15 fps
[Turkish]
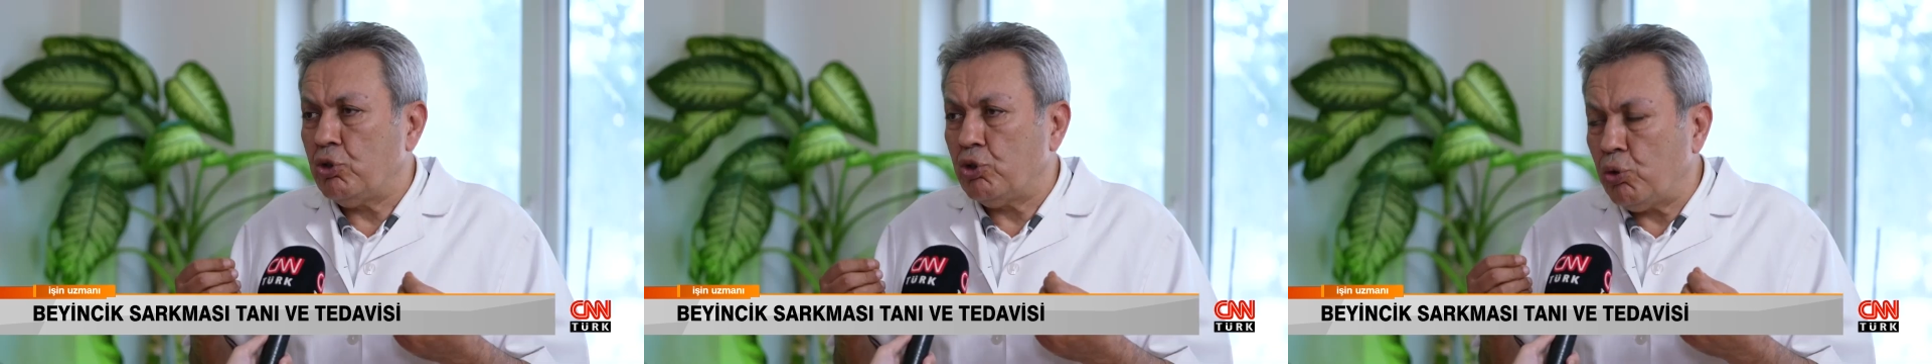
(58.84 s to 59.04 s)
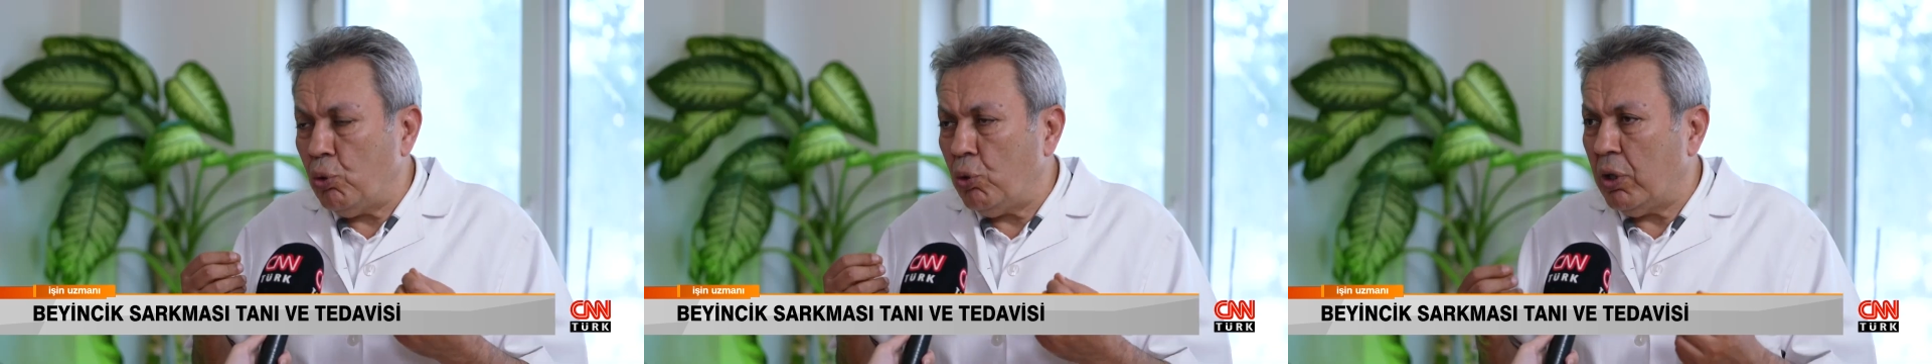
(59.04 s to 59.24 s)

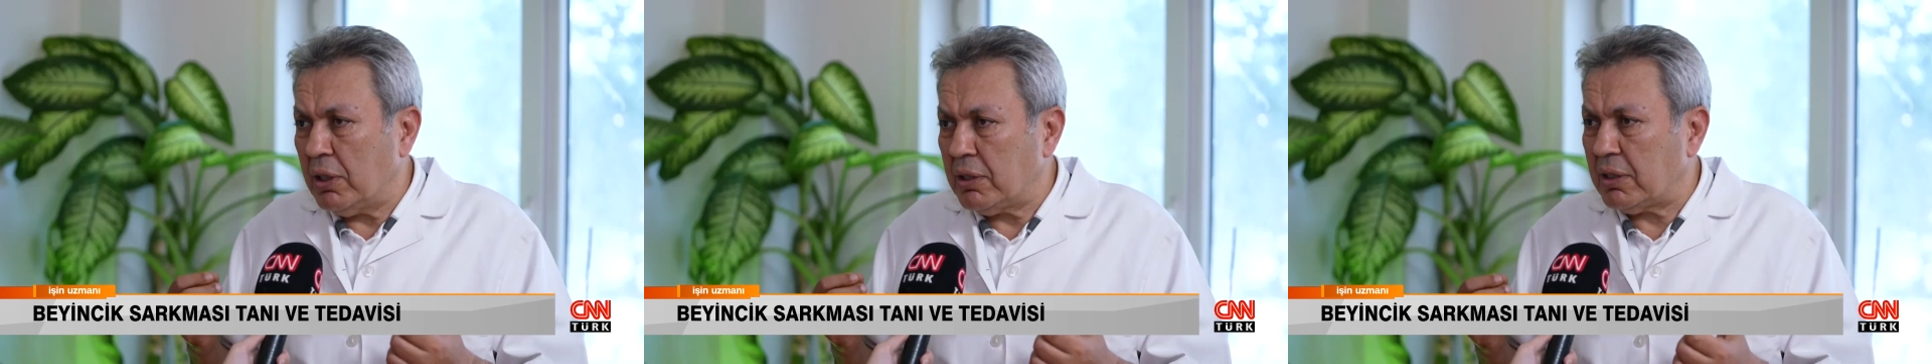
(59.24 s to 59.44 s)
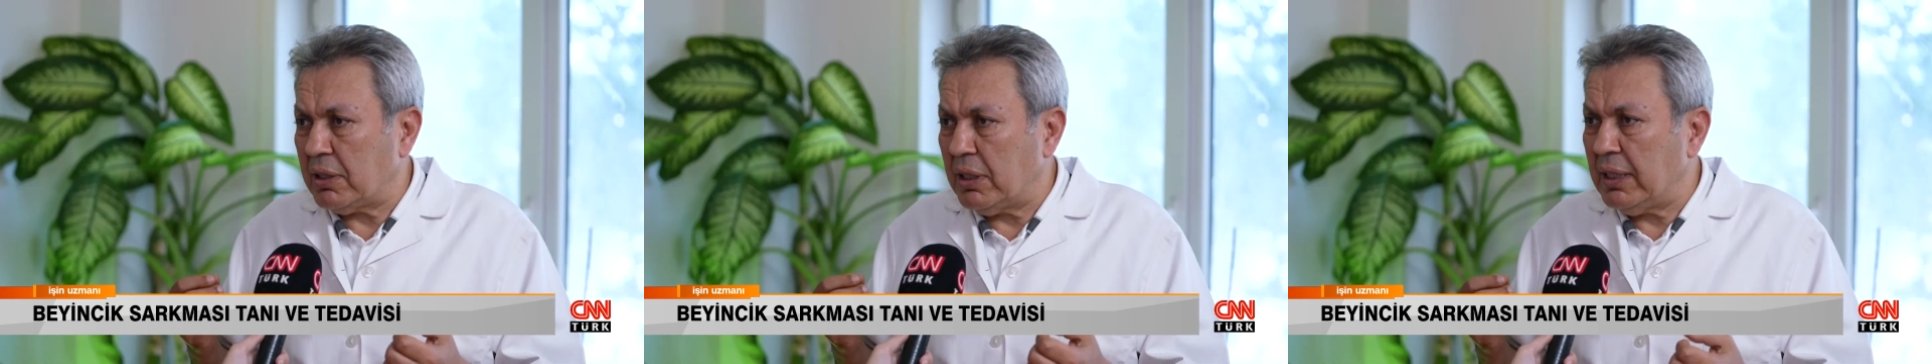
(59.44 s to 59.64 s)
çoğu
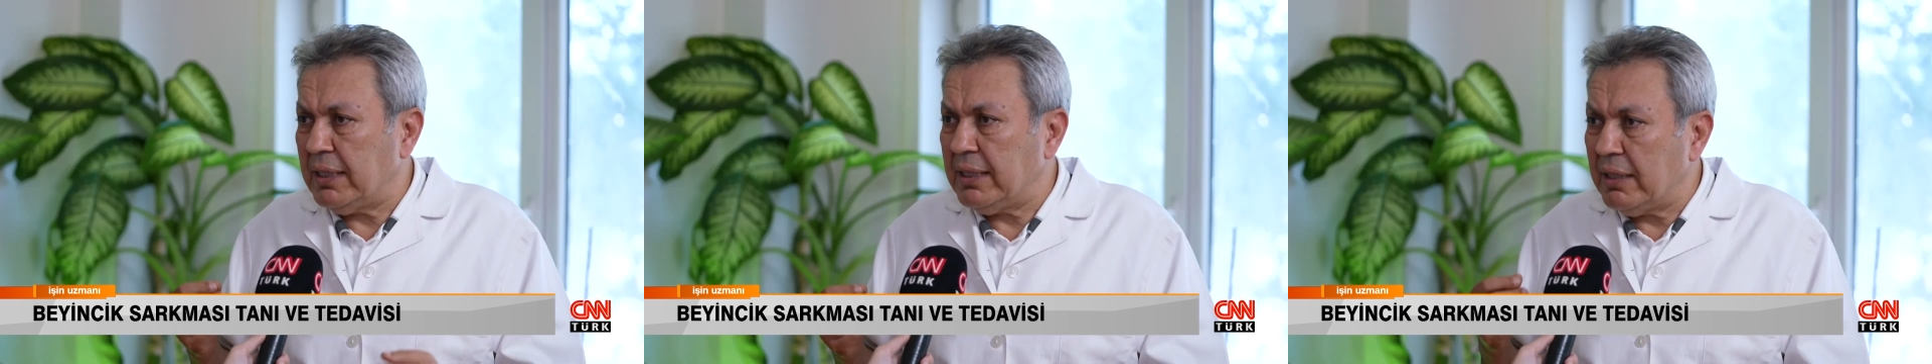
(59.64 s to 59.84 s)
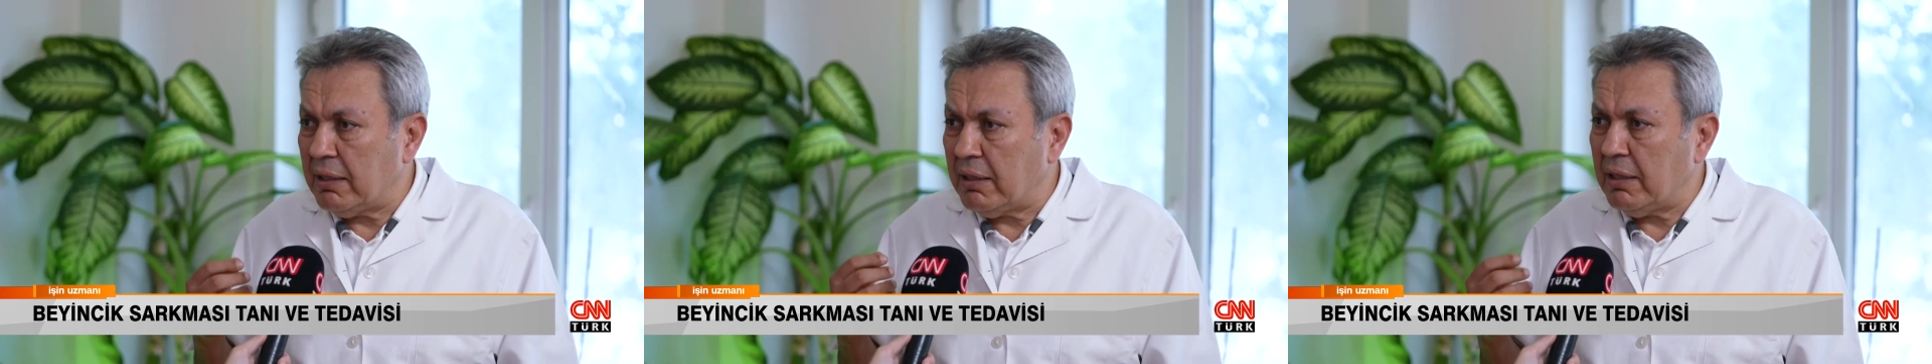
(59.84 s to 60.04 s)
hasta
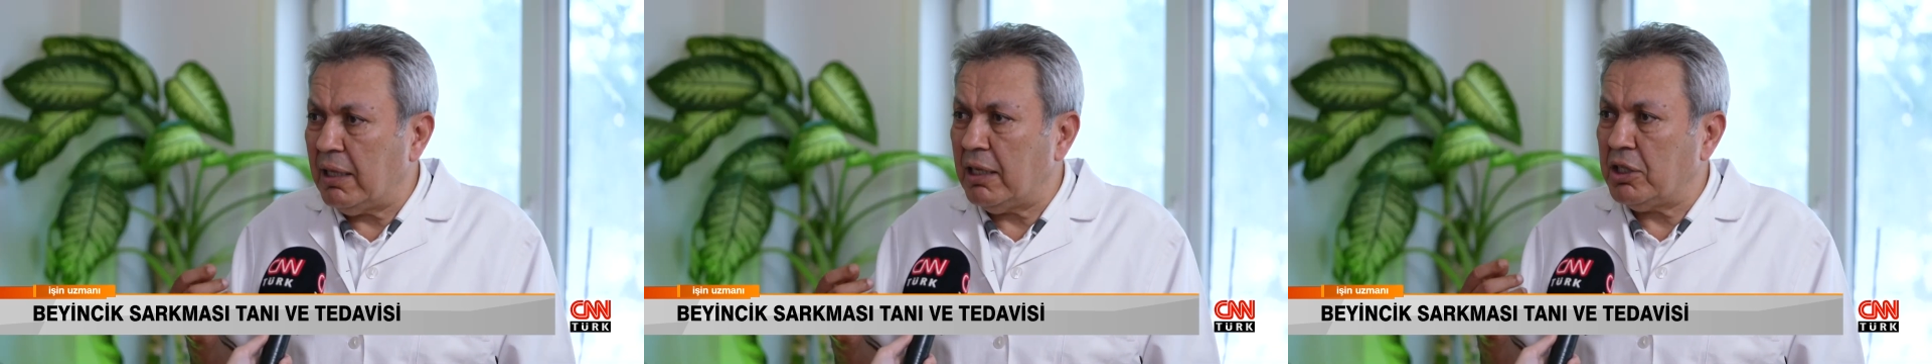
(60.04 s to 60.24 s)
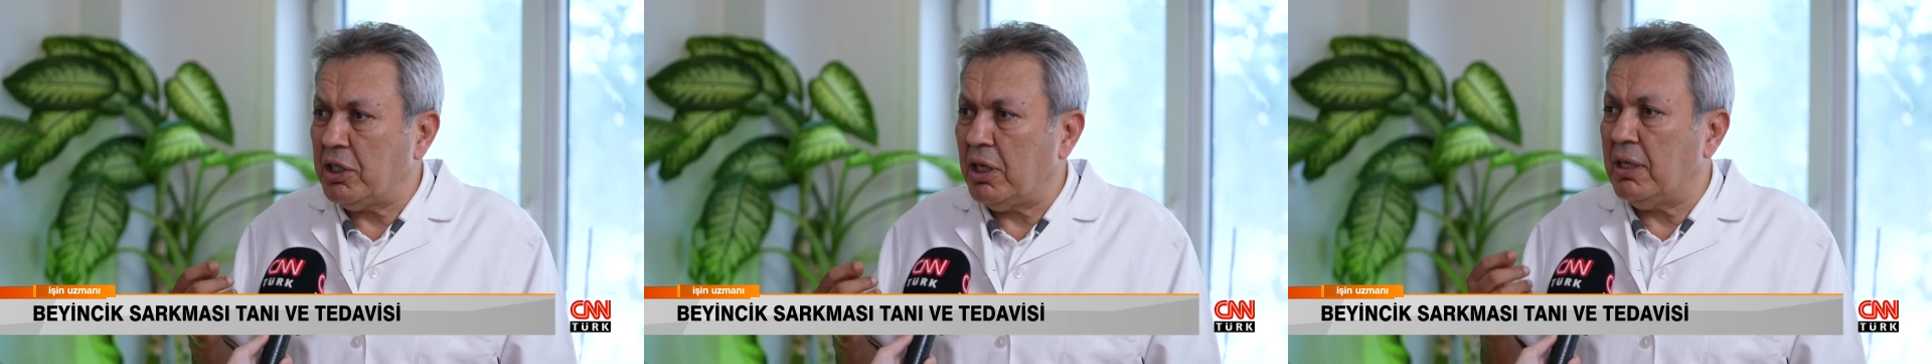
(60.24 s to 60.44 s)

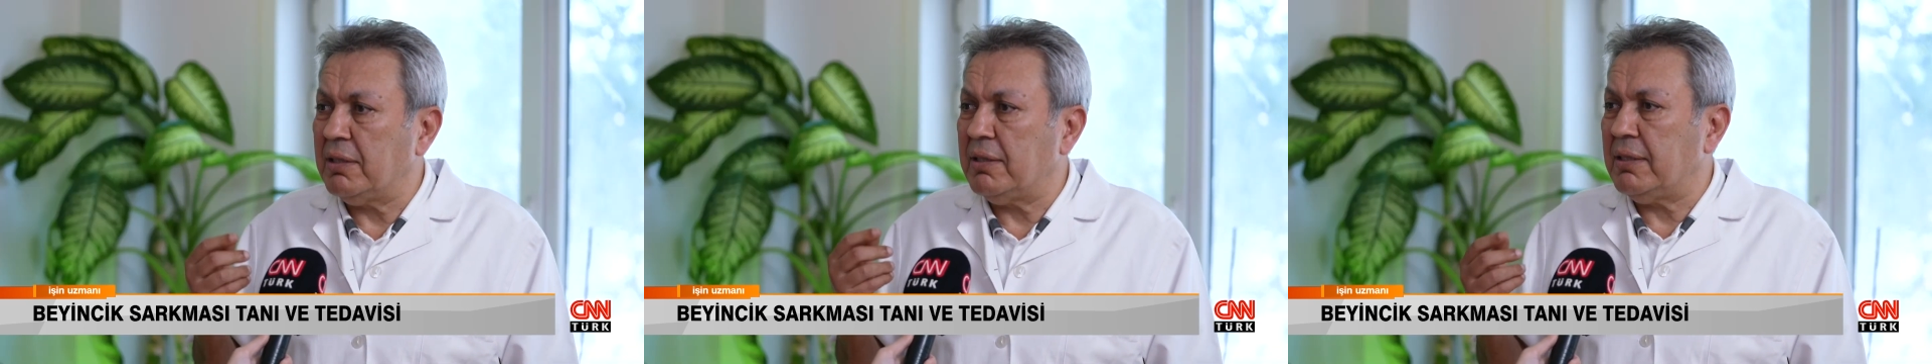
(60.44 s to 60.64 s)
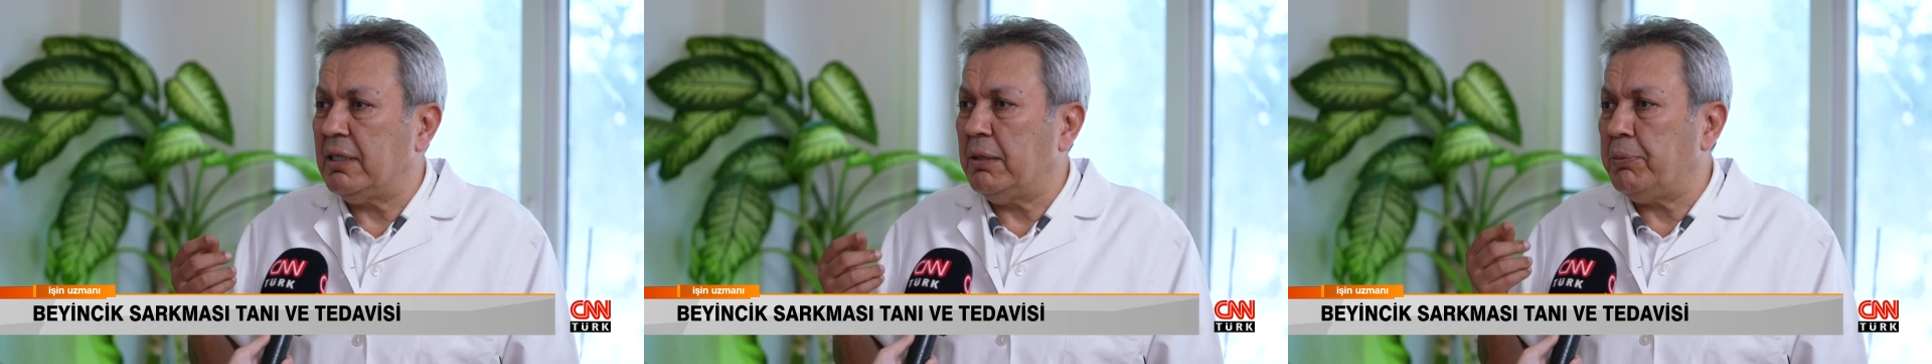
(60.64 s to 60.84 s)
yıllarca
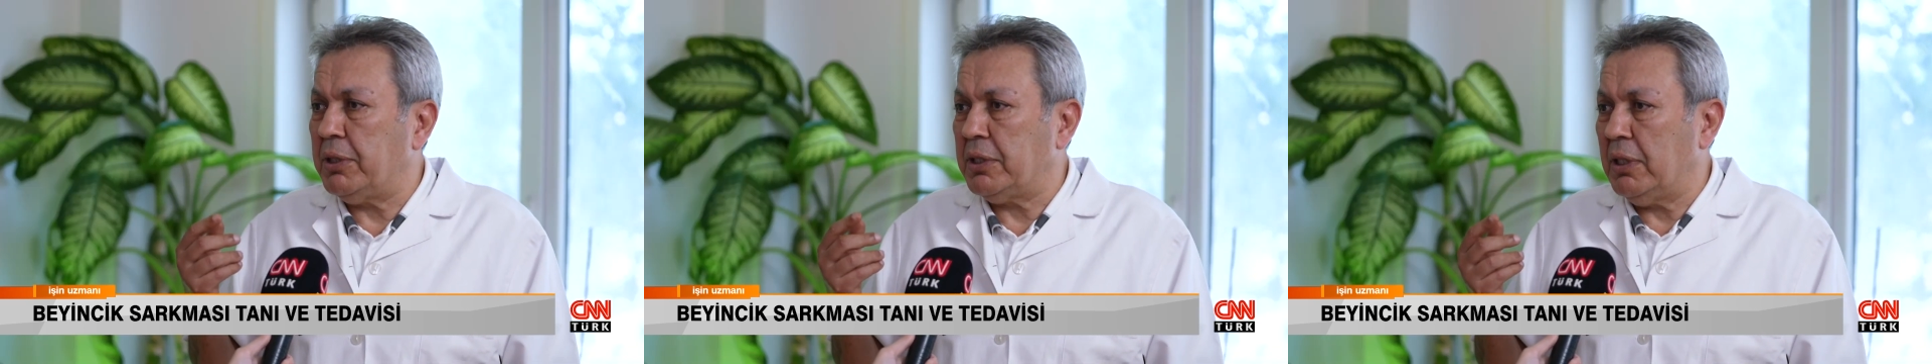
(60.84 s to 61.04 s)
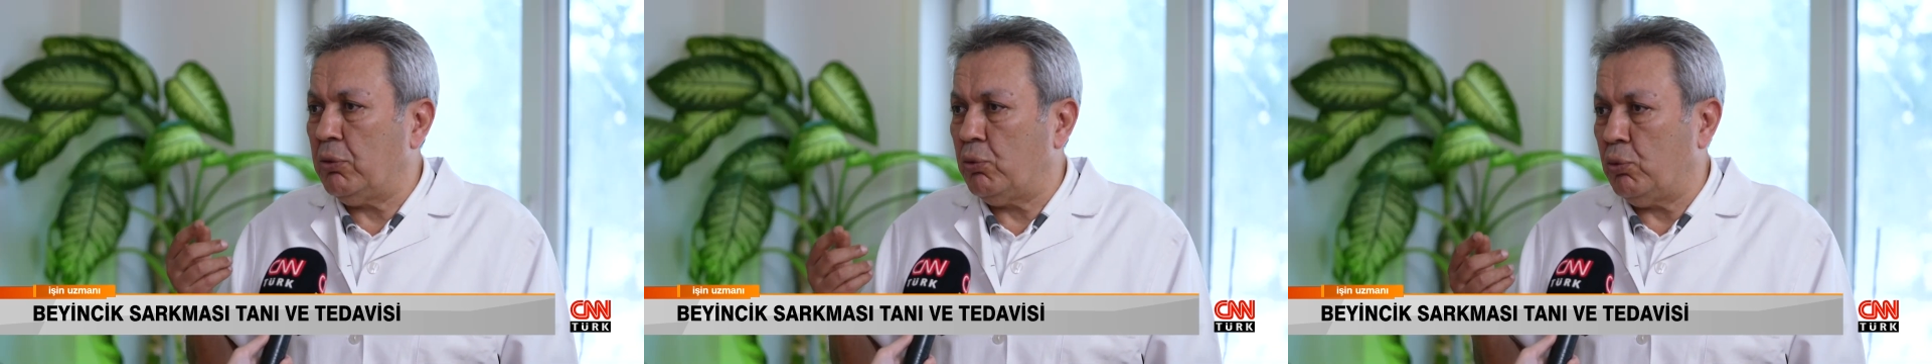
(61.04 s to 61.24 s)
antidepresan